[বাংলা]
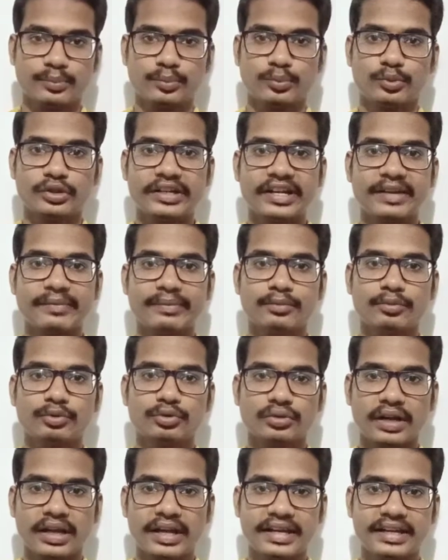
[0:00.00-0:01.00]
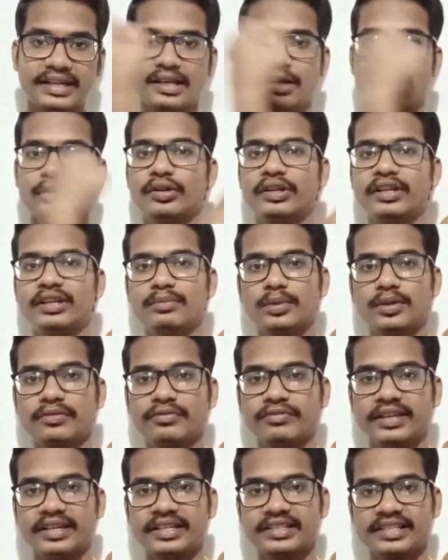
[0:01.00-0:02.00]
মনে রাখবেন বন্ধুরা এটা হলো এলবোর
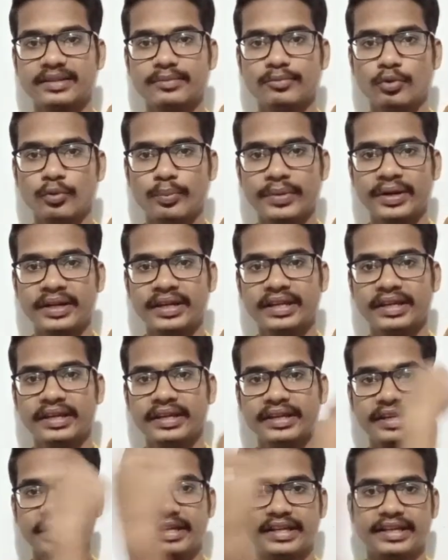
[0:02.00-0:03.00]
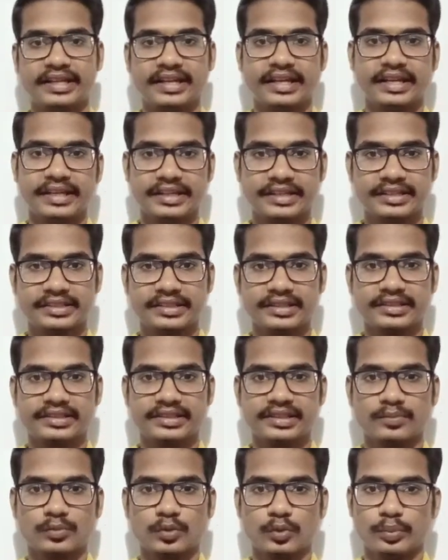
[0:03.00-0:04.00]
ফ্লেকশন মুভমেন্ট এটা
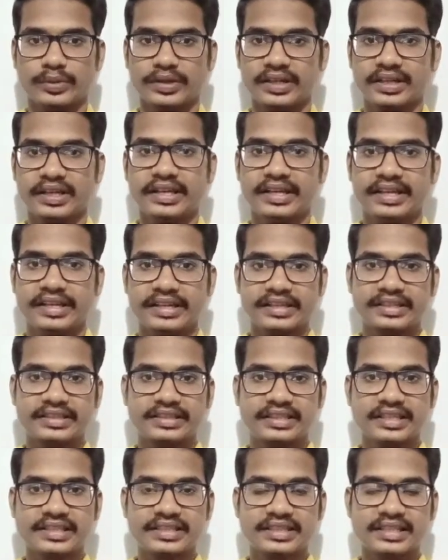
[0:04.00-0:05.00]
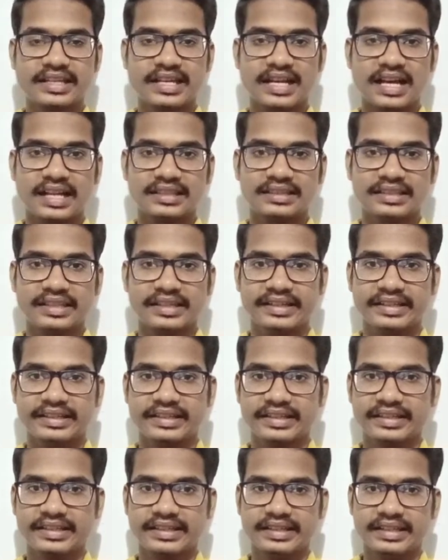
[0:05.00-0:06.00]
এক্সটেনশন মুভমেন্ট এক্সটেনশানে হাতটাকে
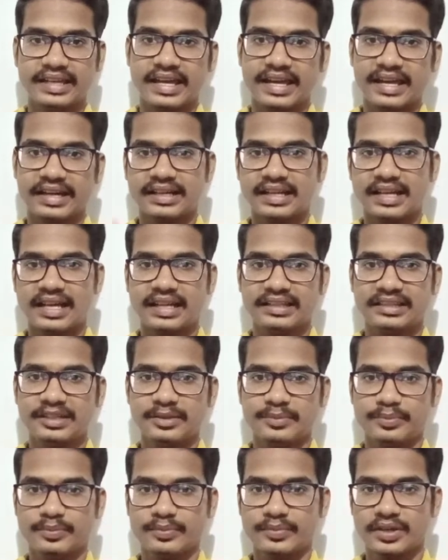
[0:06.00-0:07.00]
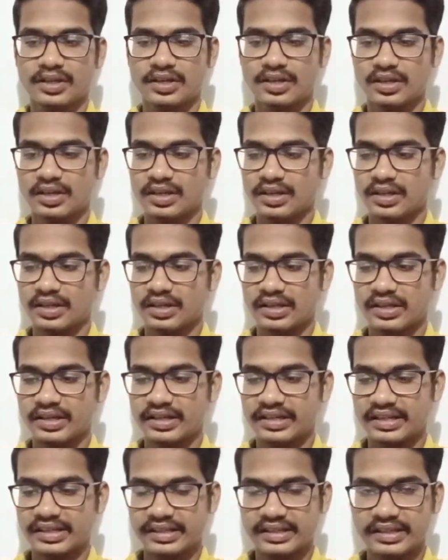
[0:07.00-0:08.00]
রেখে একটা হাত দিয়ে
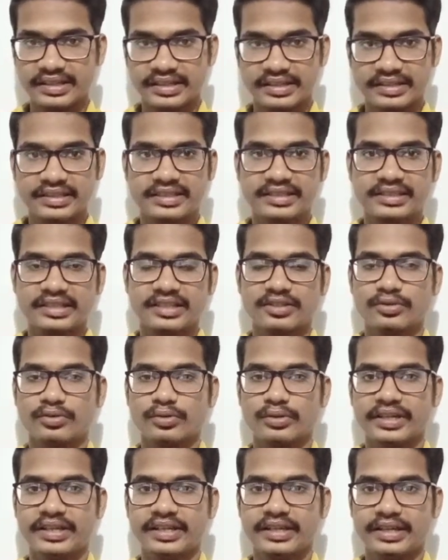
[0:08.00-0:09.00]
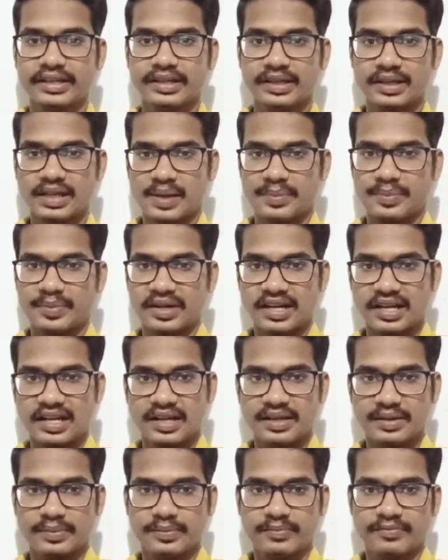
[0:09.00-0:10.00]
এটাকে রেজিস্ট্যান্ট করে আপনারা
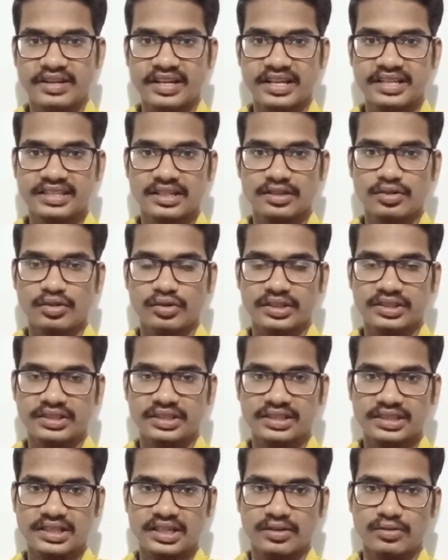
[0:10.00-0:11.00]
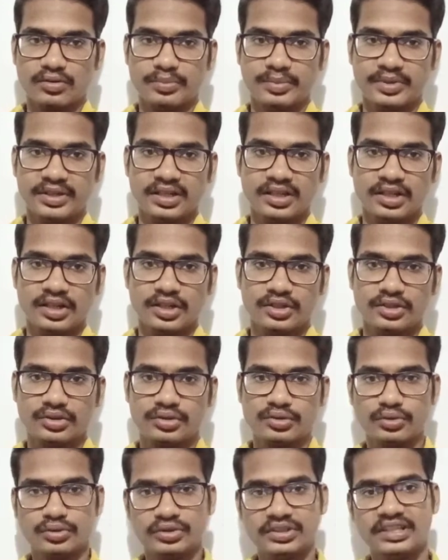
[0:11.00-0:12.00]
ফ্লেকশন করার চেষ্টা করবেন
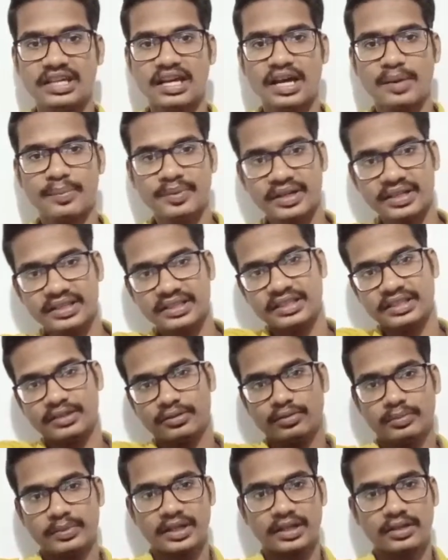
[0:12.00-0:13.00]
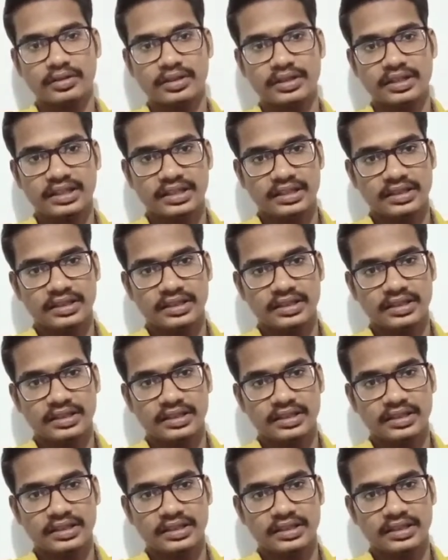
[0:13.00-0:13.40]
যদি আপনাদের দেখুন ভালো করে